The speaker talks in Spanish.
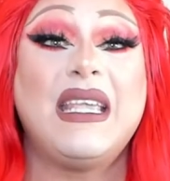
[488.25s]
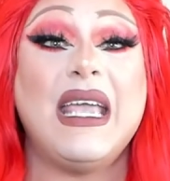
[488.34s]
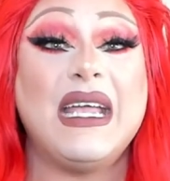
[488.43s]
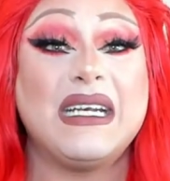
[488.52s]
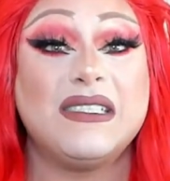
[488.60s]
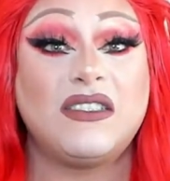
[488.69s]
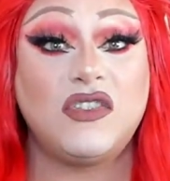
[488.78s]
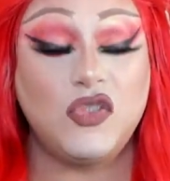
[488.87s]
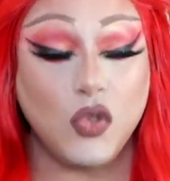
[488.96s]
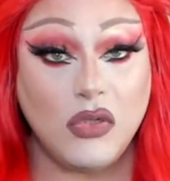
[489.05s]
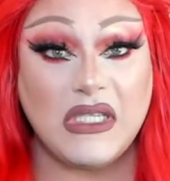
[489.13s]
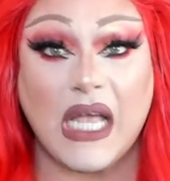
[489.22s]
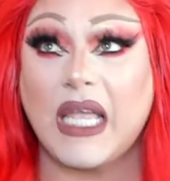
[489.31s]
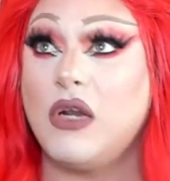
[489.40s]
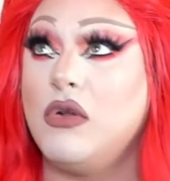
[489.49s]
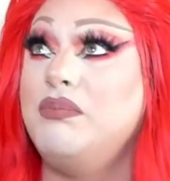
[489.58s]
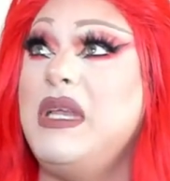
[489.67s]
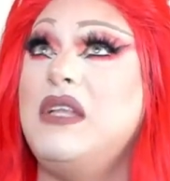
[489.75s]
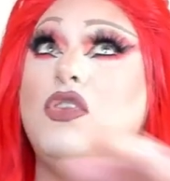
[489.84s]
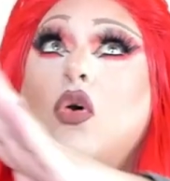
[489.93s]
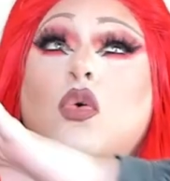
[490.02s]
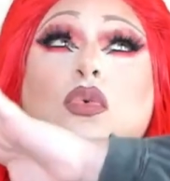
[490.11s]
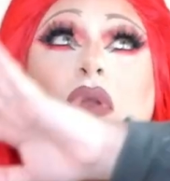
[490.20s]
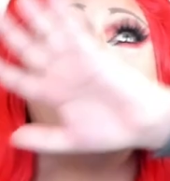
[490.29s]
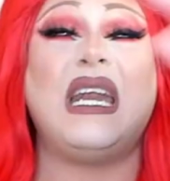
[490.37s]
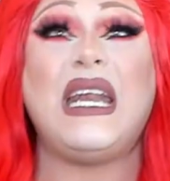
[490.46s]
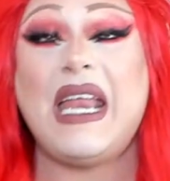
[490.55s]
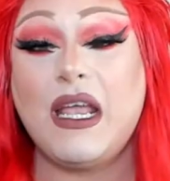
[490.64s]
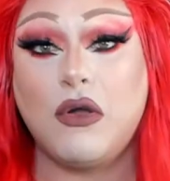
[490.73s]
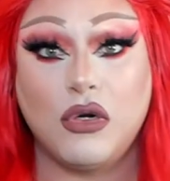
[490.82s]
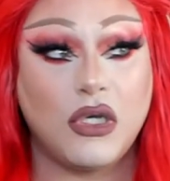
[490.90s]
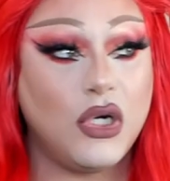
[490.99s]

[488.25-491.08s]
que resulta que rompiendo un récord,